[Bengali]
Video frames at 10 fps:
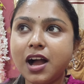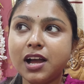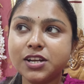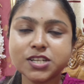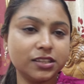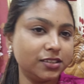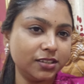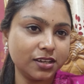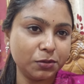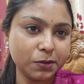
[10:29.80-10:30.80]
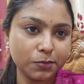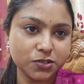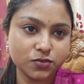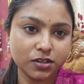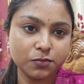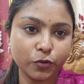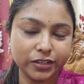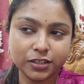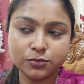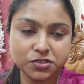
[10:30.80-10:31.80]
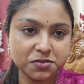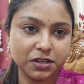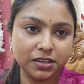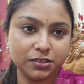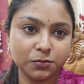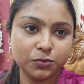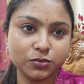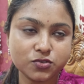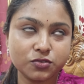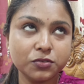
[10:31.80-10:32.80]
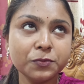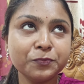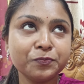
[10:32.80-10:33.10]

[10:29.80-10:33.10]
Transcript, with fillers: আর সাথে আমি ভাবছি একটুখানি ময়দা রুটি বানিয়ে দেবো ওর জন্য